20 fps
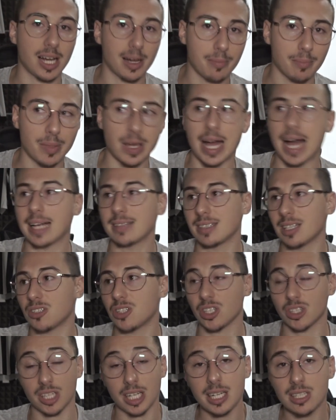cambiate,
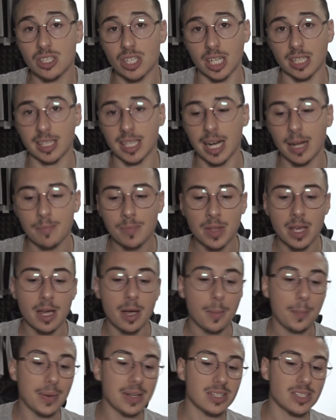eccetera, eccetera,
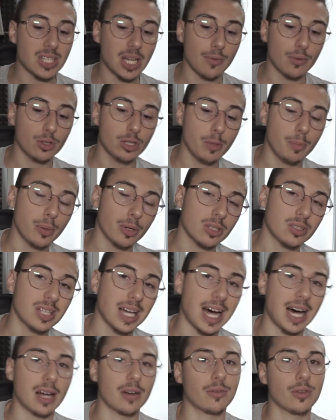Pensavo di
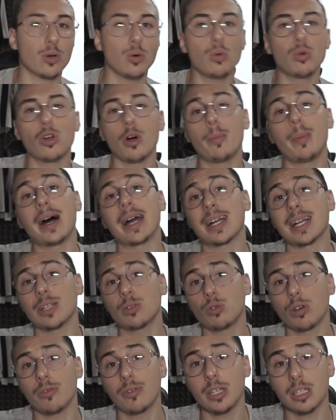portarvi uno barra
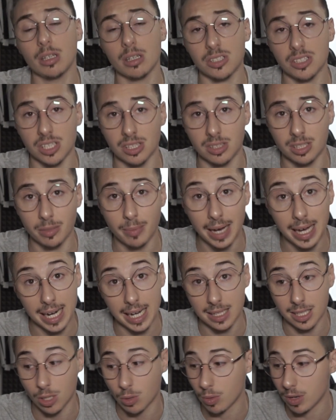due video a
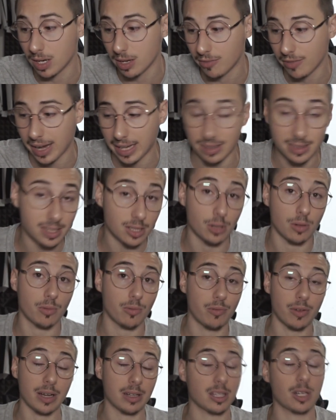settimana di quelli, vecchi,
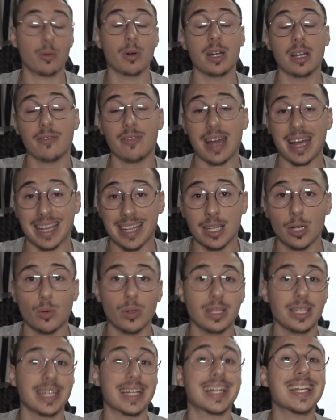eh, di quelli vecchi,
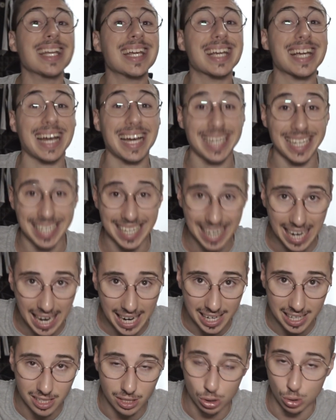quindi
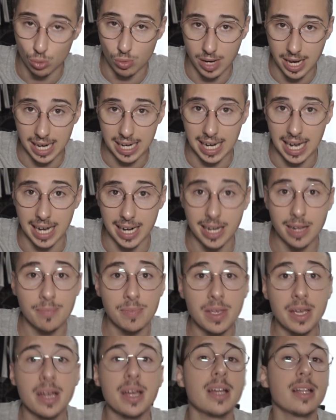ricaricarli sul
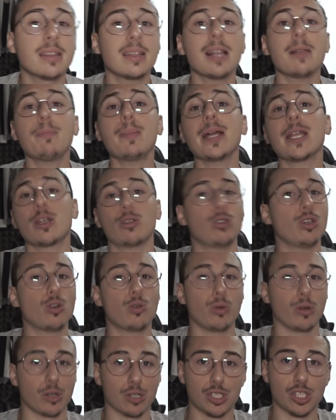canale nel periodo in
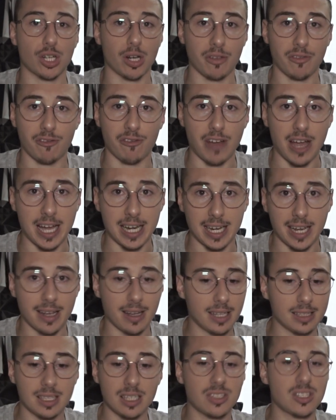cui io sarò in
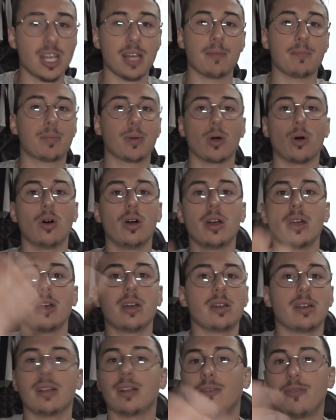ferie. Ad esempio,
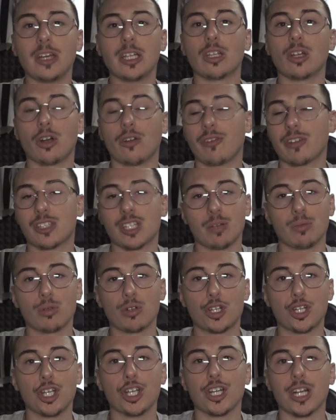il video lo facciamo
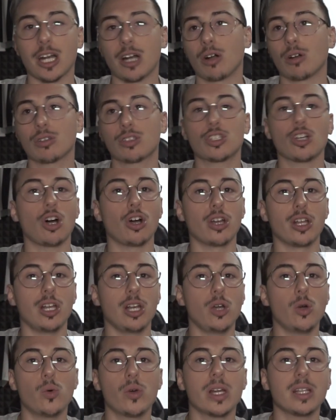uscire, non lo so,
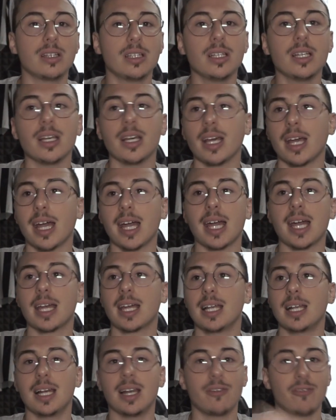il lunedì
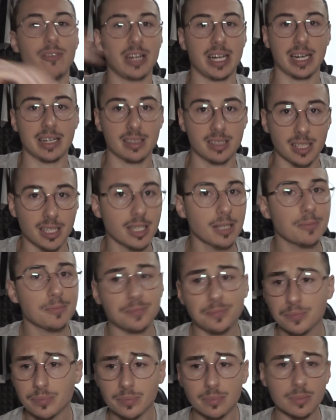e il venerdì,
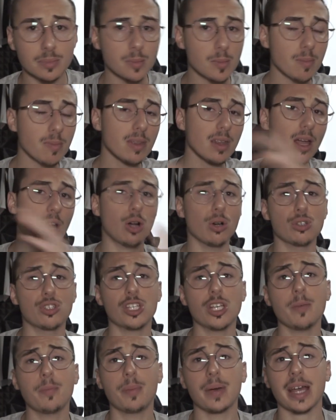
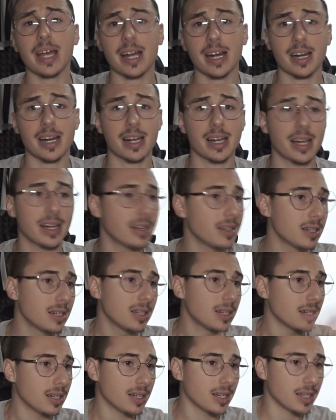così per
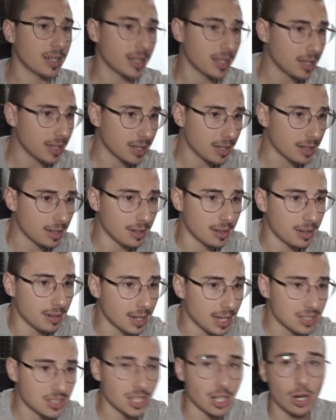eh,
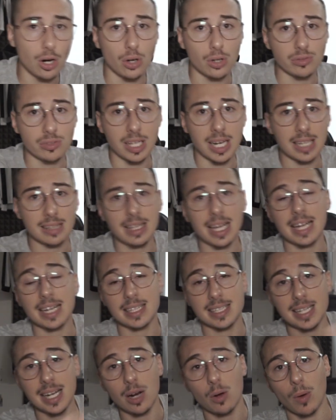la seconda, la
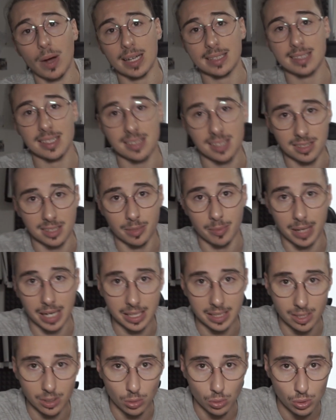terza e la quarta
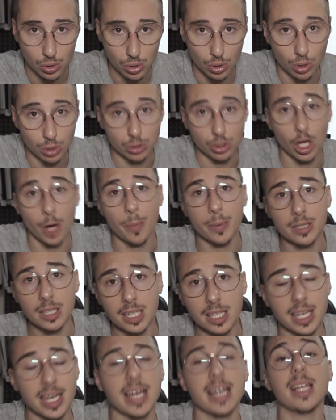settimana di agosto.
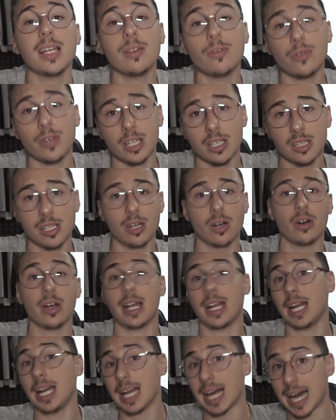Dopodiché i video
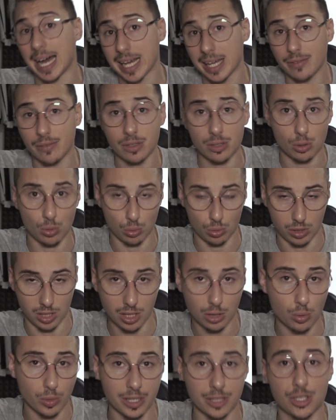e le live
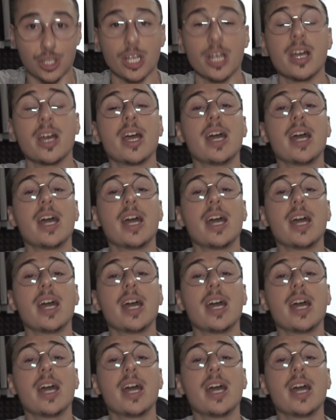di Twitch